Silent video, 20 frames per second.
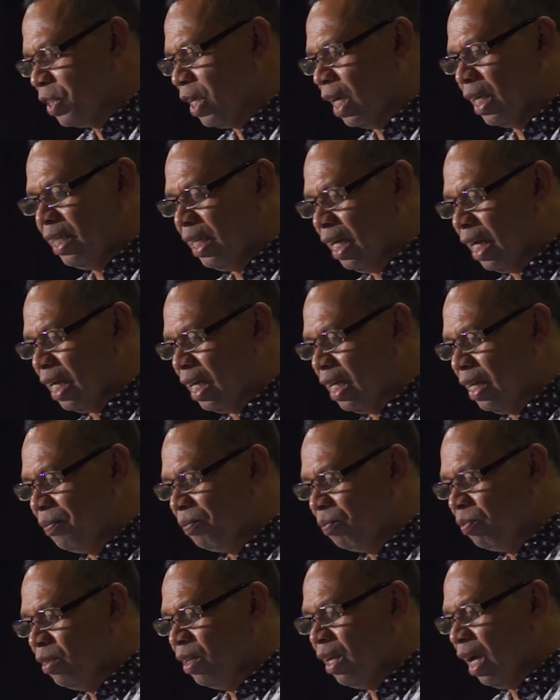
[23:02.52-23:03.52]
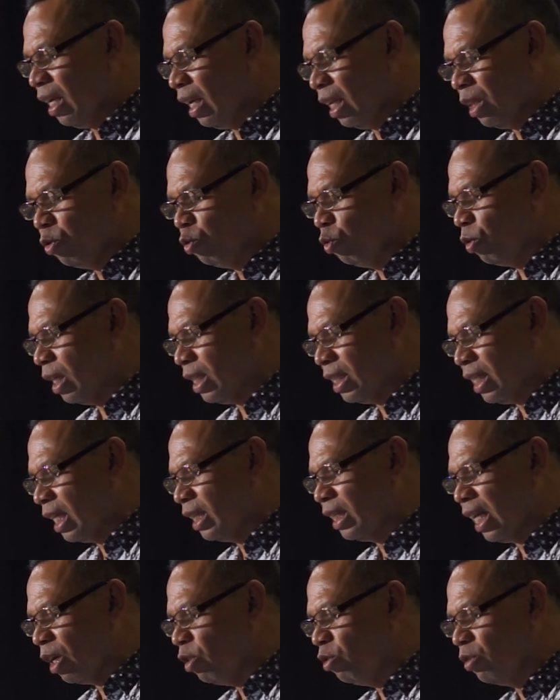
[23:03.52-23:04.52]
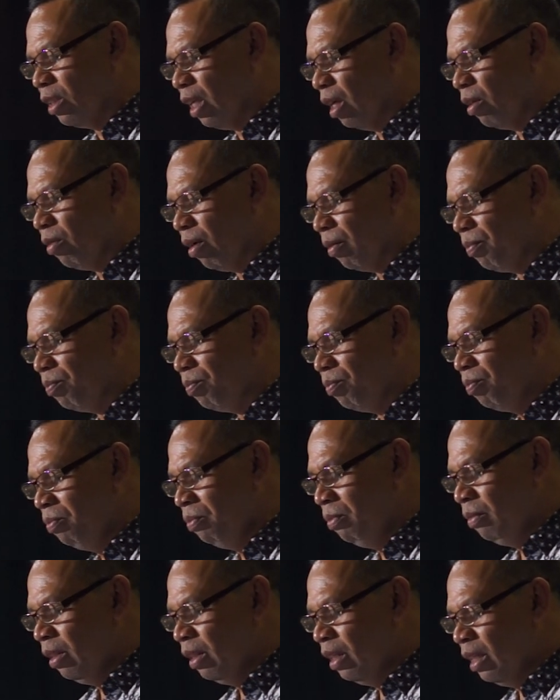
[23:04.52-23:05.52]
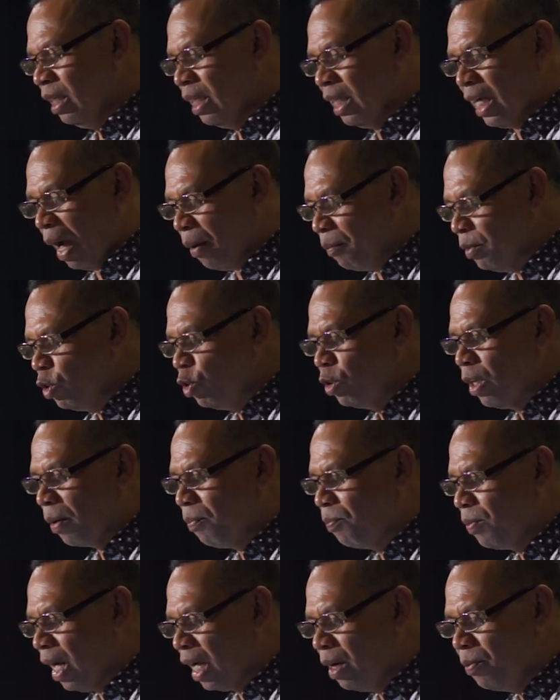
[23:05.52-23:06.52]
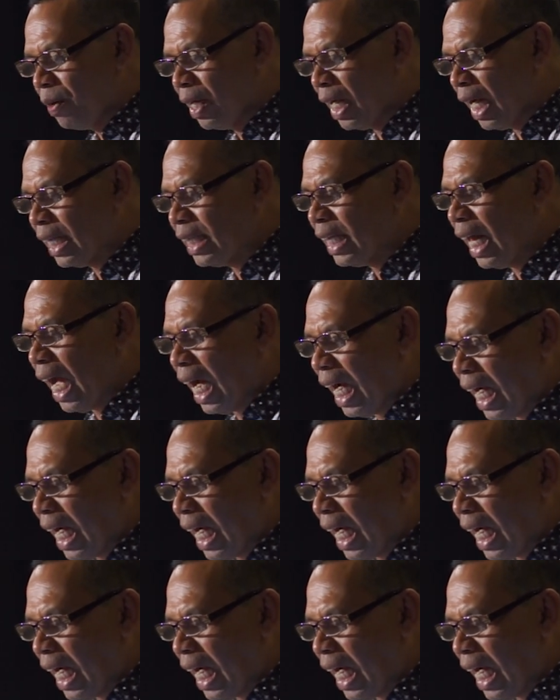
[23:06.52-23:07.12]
sadar ada tugas dan tanggung jawab. Kami sudah berani berkata,